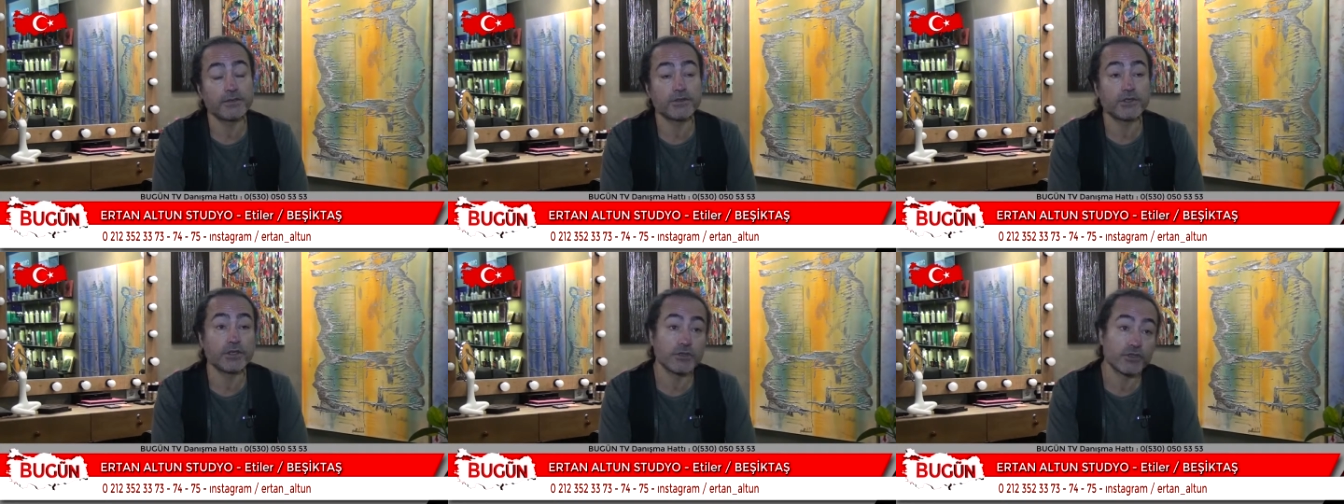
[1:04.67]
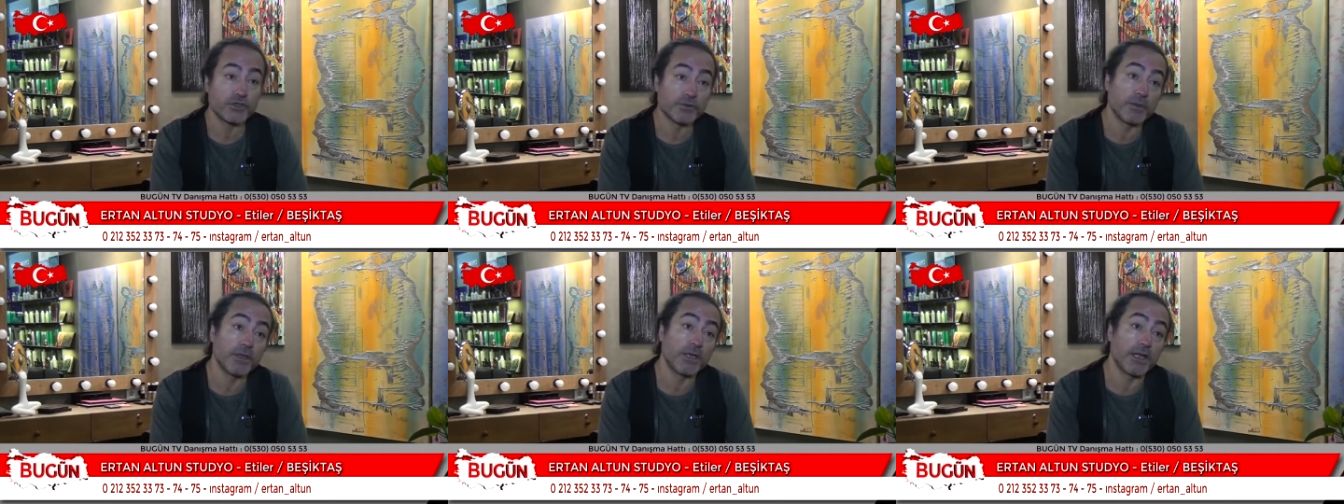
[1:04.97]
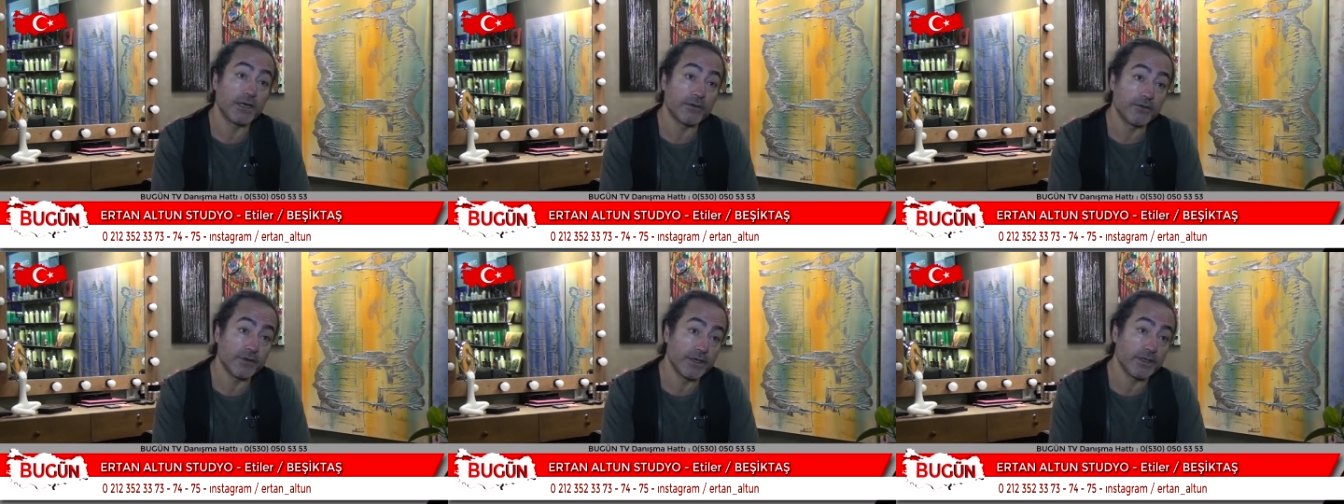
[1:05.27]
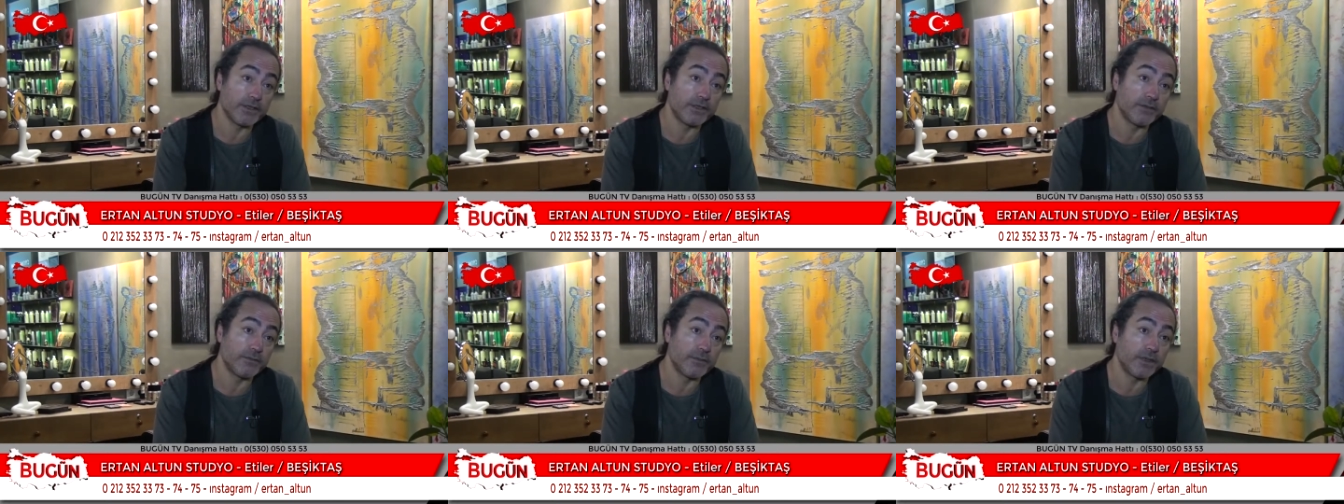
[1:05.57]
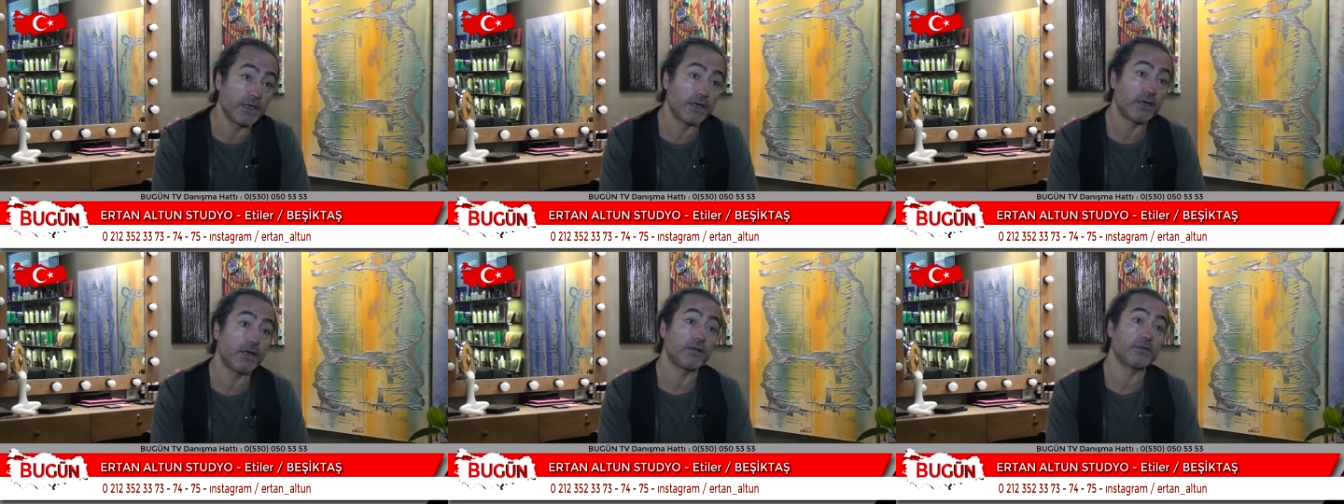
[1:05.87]
çalışmalar ve
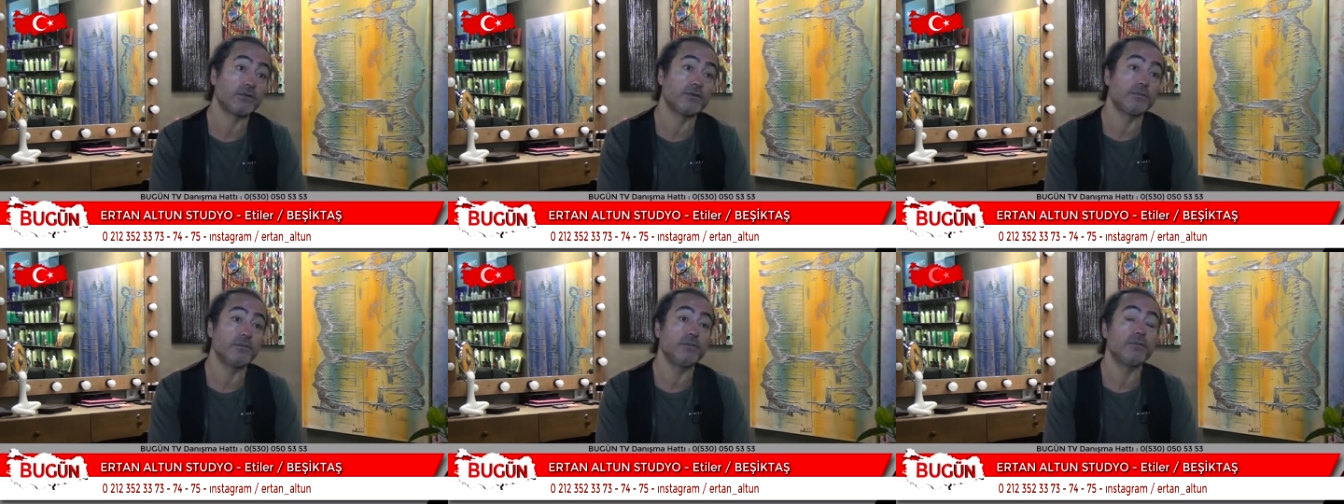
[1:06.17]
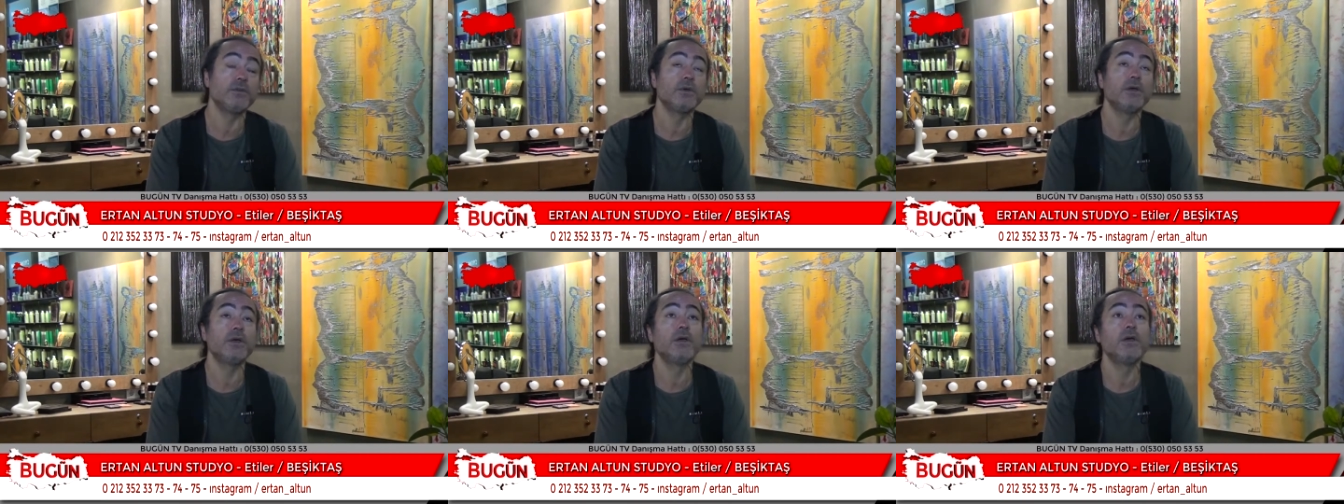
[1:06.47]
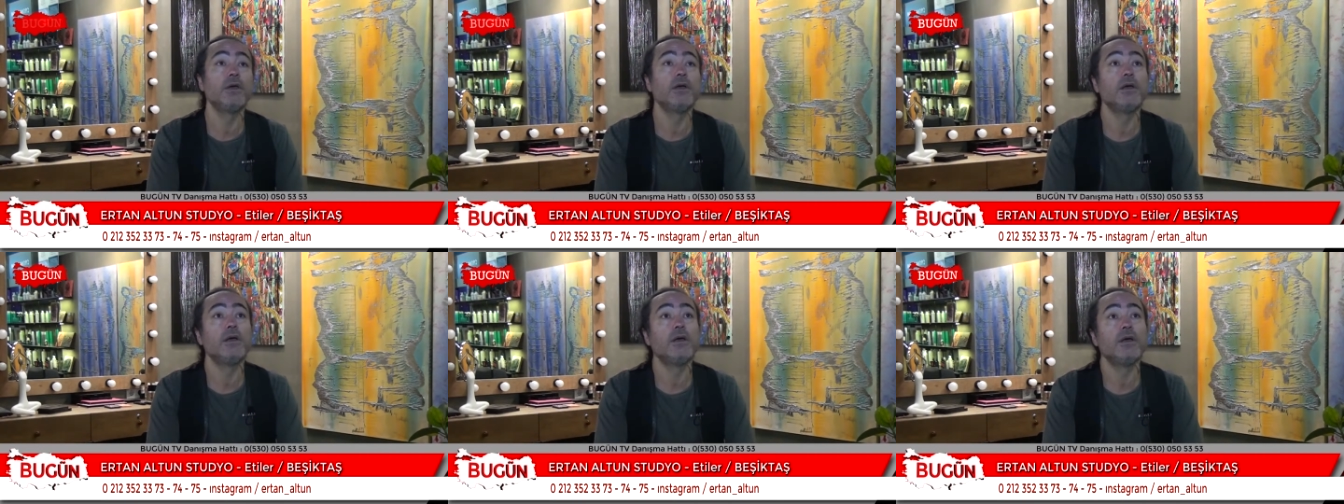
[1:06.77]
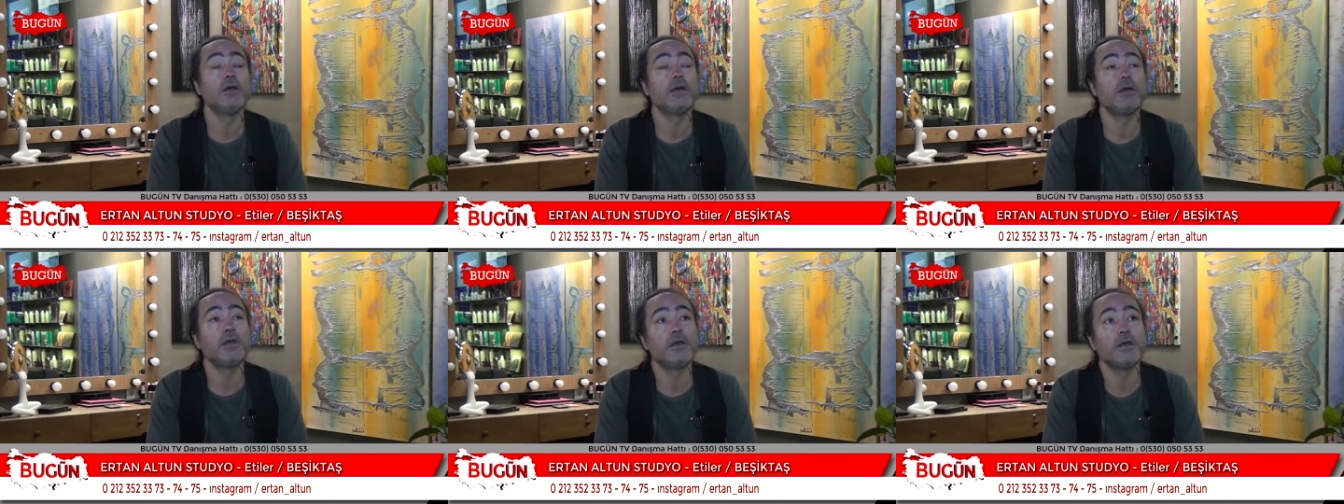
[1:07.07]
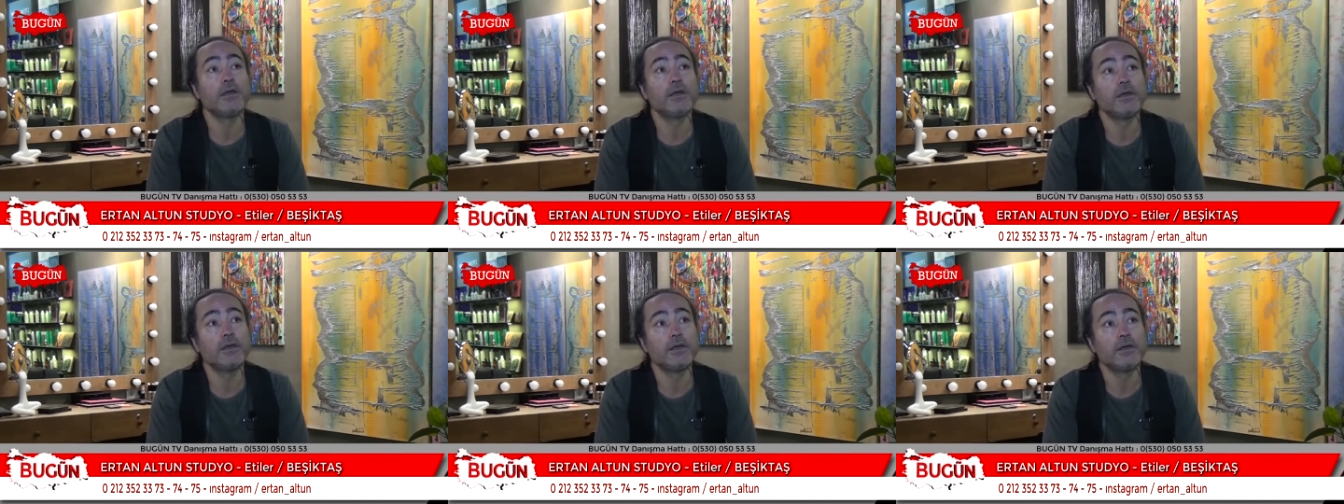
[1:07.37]
eğitimler aldım.
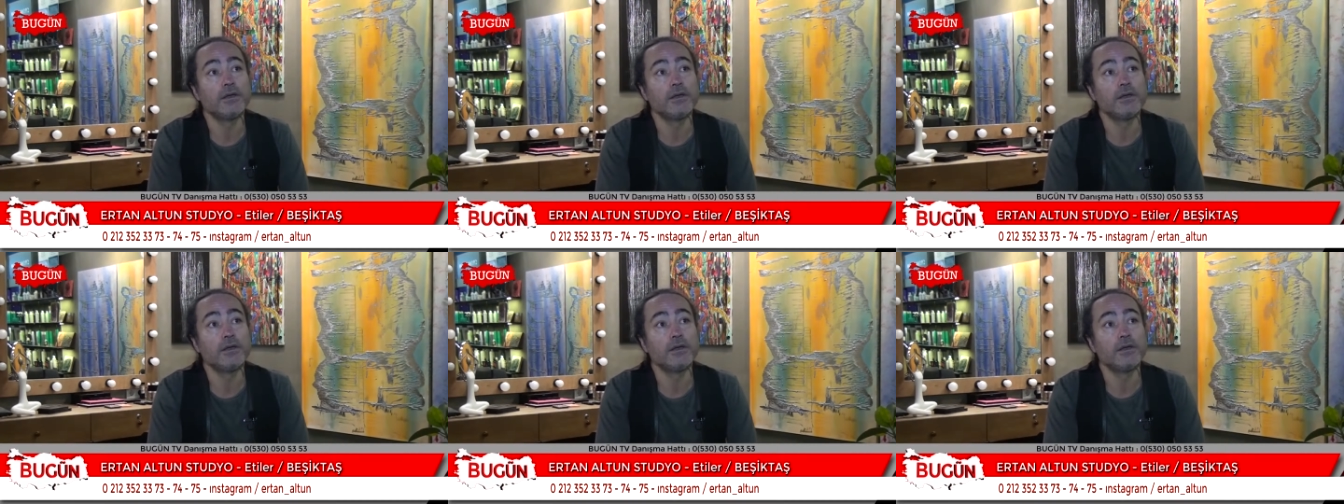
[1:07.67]
Hı hı.